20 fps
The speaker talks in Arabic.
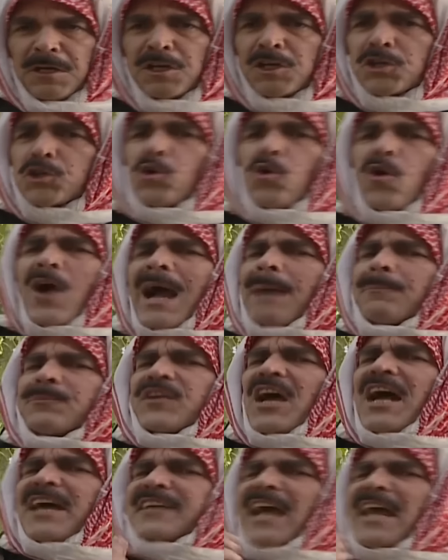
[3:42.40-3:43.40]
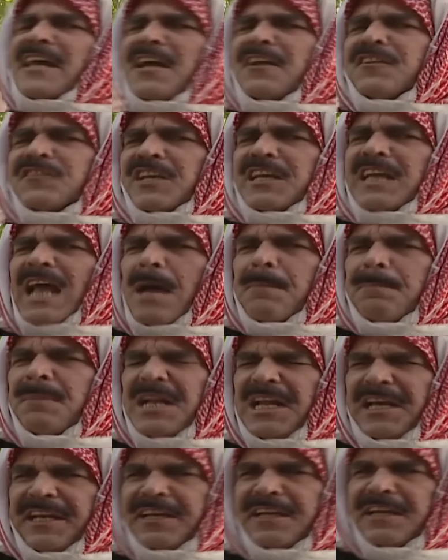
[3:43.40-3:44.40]
شو عم تحكي أنت يا أم
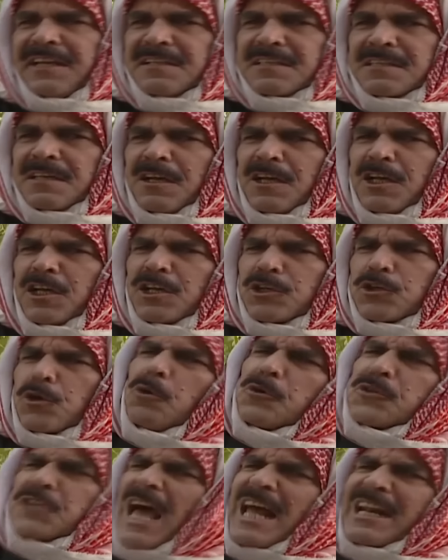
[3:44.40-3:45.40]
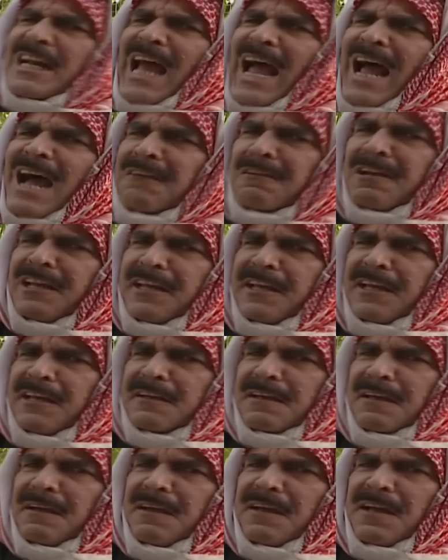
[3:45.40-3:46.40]
الحيس؟ شو صار
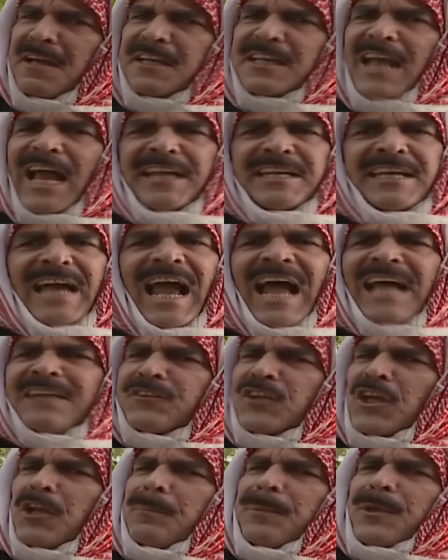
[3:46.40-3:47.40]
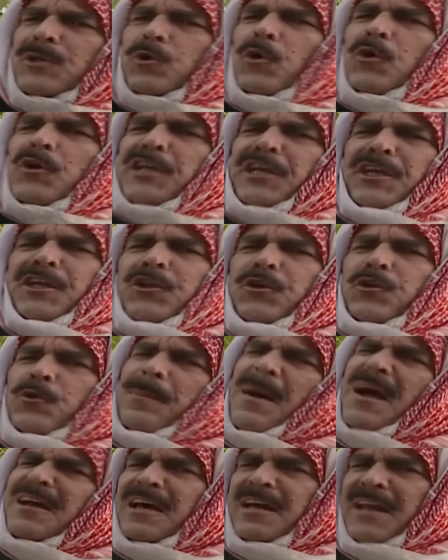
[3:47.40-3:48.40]
لعقلك؟ يعني حد بيكون عنده
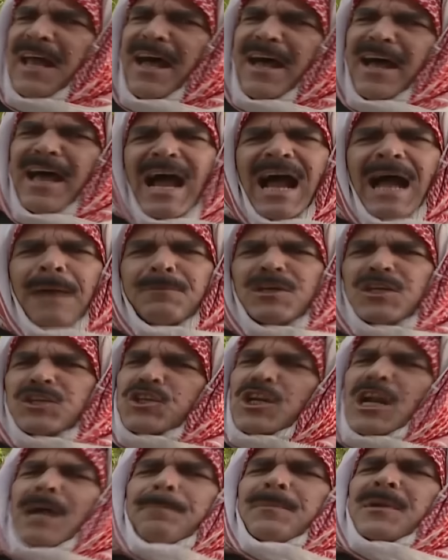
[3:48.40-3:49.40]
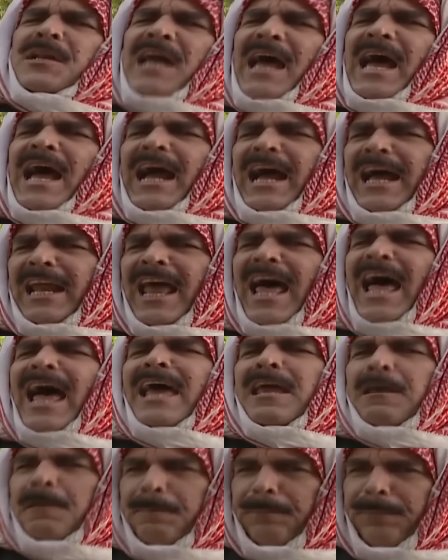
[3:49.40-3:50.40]
بقرة عم يشرب منها
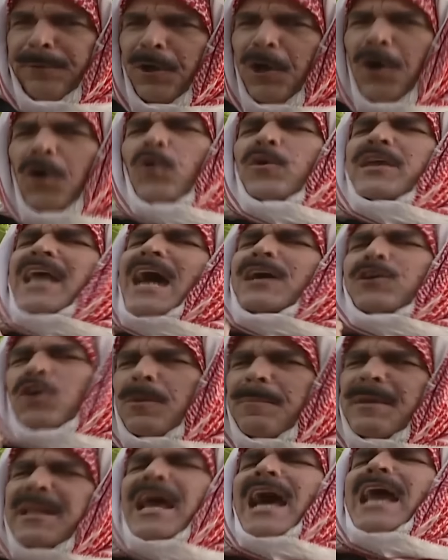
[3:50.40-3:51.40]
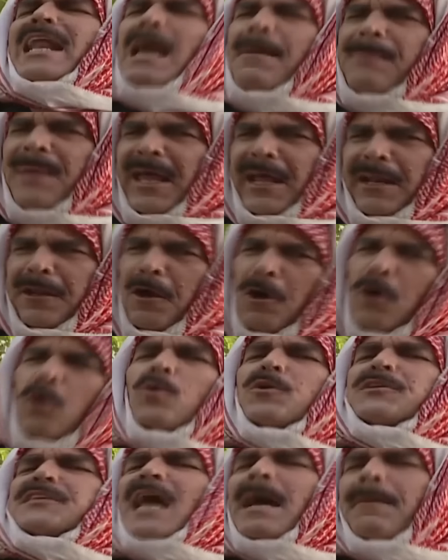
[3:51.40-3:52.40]
حلايب وياكل منها لبن
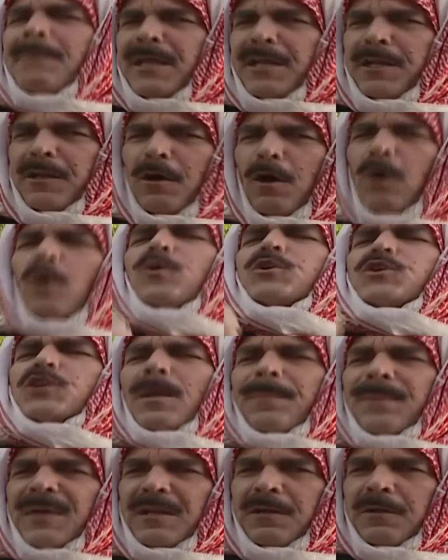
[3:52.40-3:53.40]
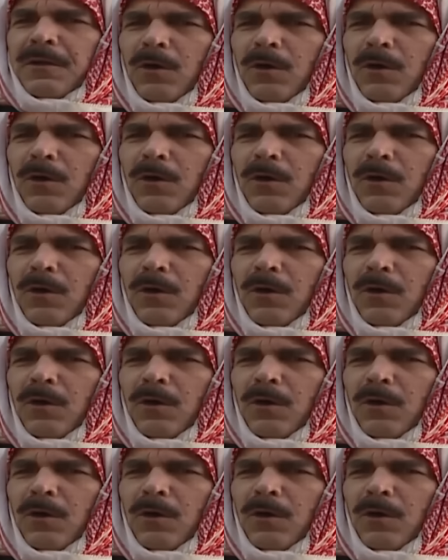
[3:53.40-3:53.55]
وسمن وجبن